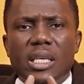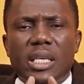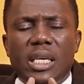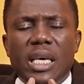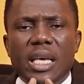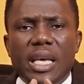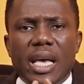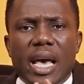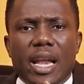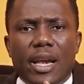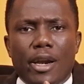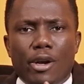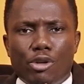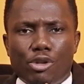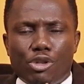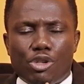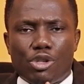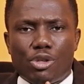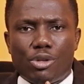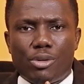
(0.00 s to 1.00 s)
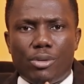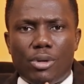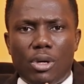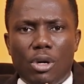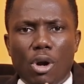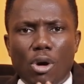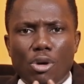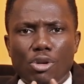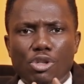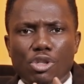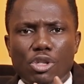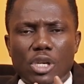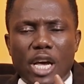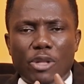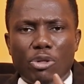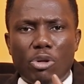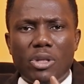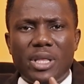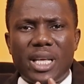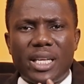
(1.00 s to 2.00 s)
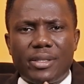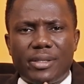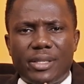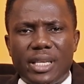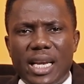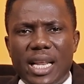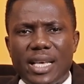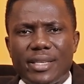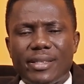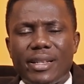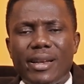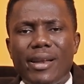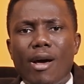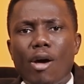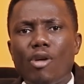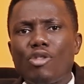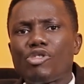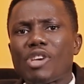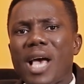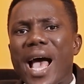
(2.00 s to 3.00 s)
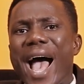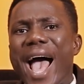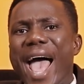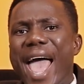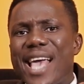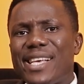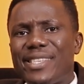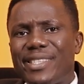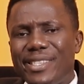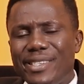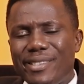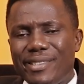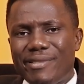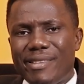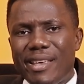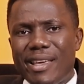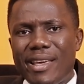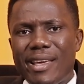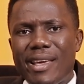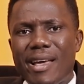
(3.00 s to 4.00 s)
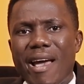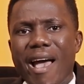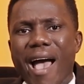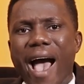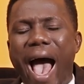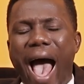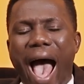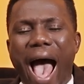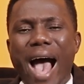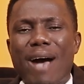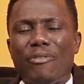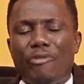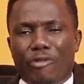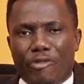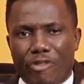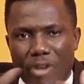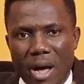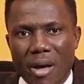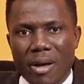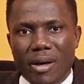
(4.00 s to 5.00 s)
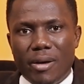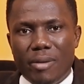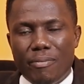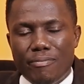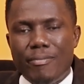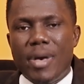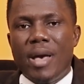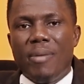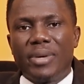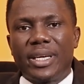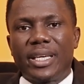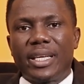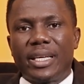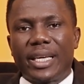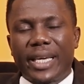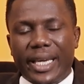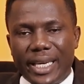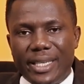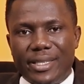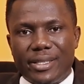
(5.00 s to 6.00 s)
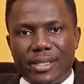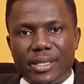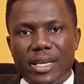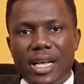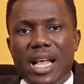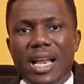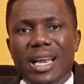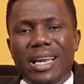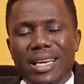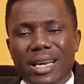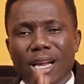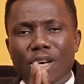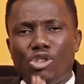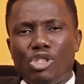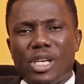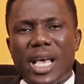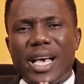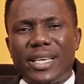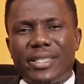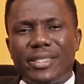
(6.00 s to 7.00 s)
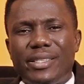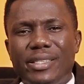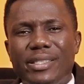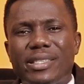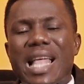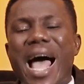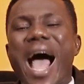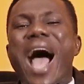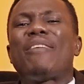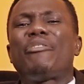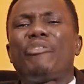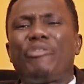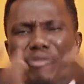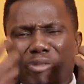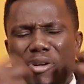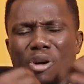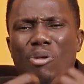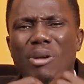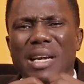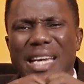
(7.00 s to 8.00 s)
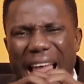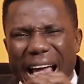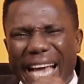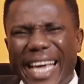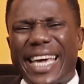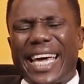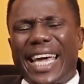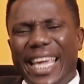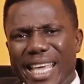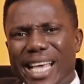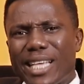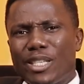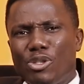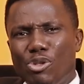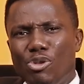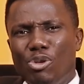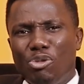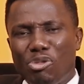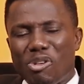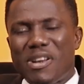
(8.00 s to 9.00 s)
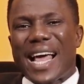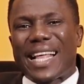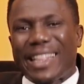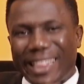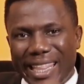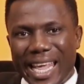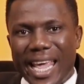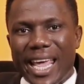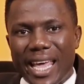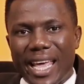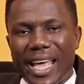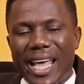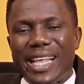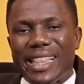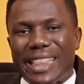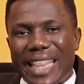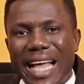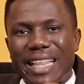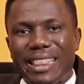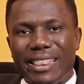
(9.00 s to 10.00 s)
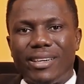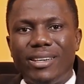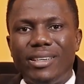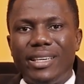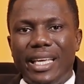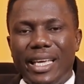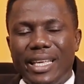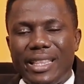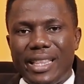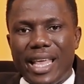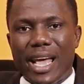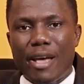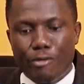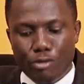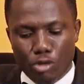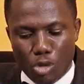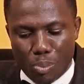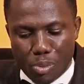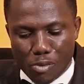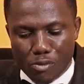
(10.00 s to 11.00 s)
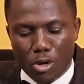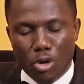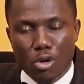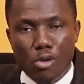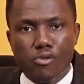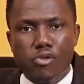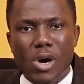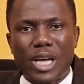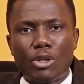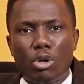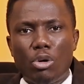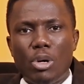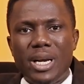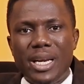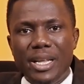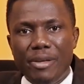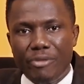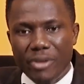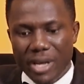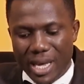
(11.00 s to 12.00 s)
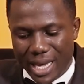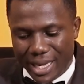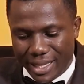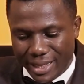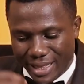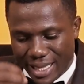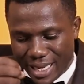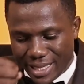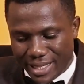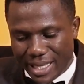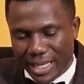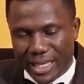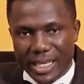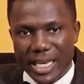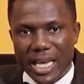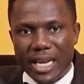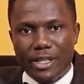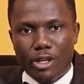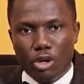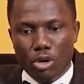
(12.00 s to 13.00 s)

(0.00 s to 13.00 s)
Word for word: Qui est l'ange L'ange est un être céleste. L'ange a existé avant même Christ. L'ange existe avant la création de la terre d'Adam et d'Ève. Nous pouvons le voir dans le livre d'Ézéchiel.